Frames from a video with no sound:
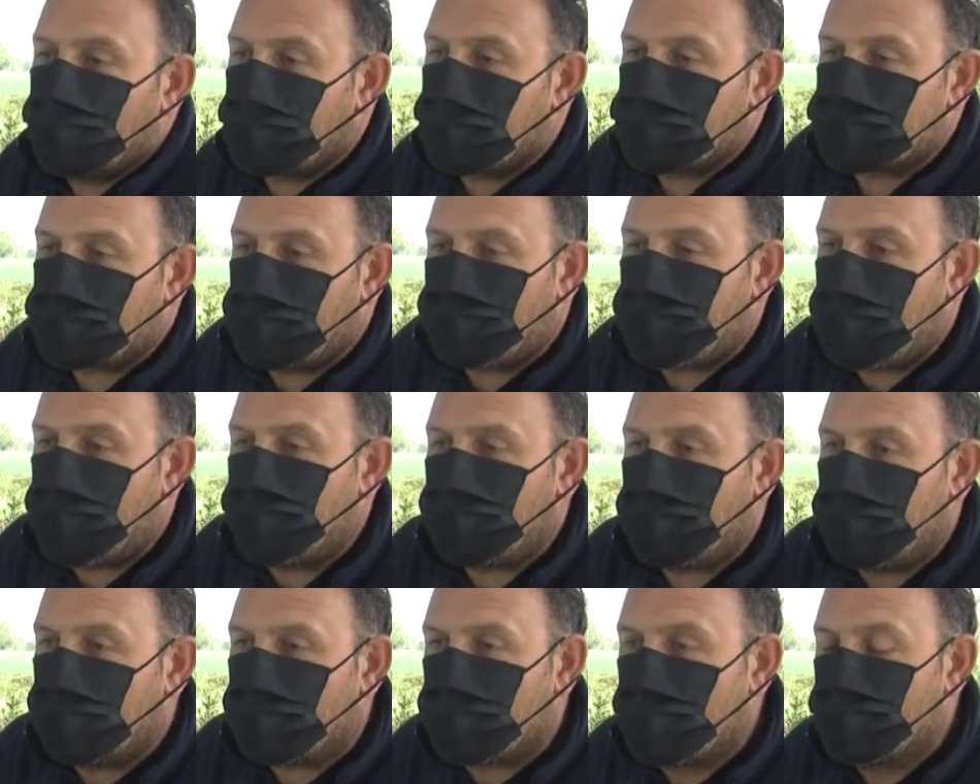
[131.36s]
perché
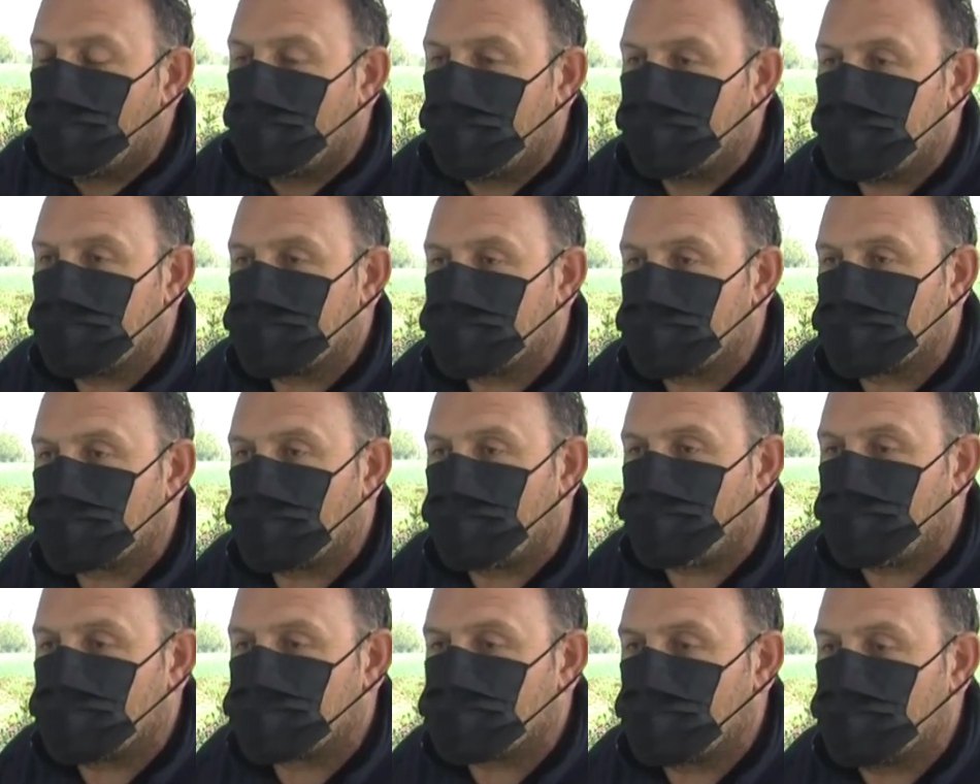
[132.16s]
sappiamo che il comune adesso
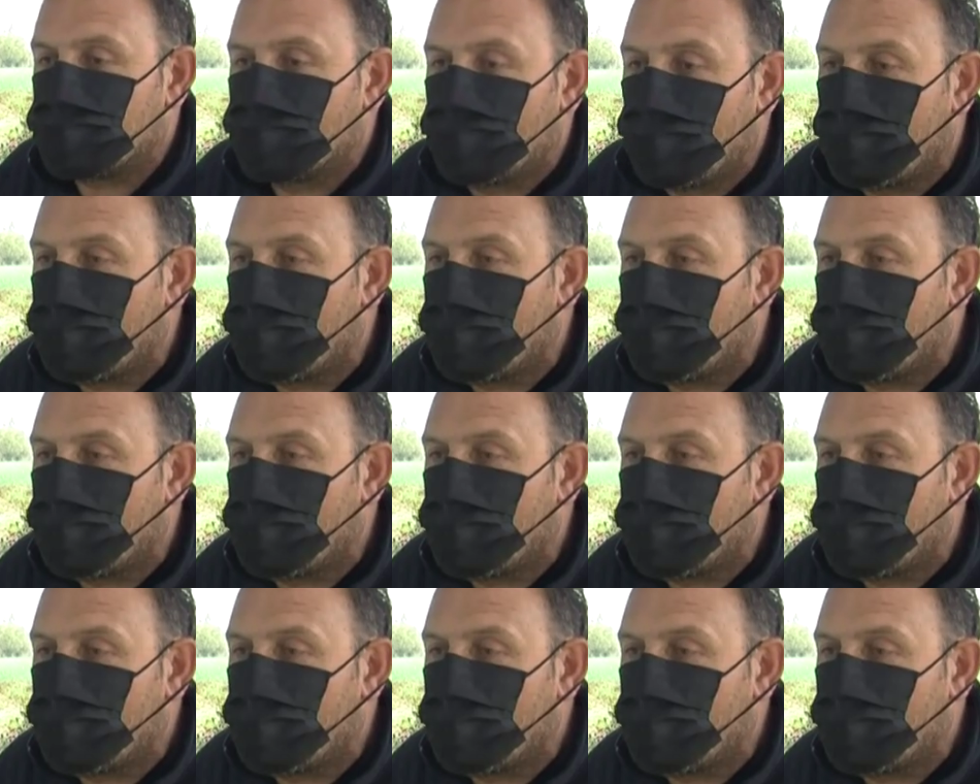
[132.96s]
sta passando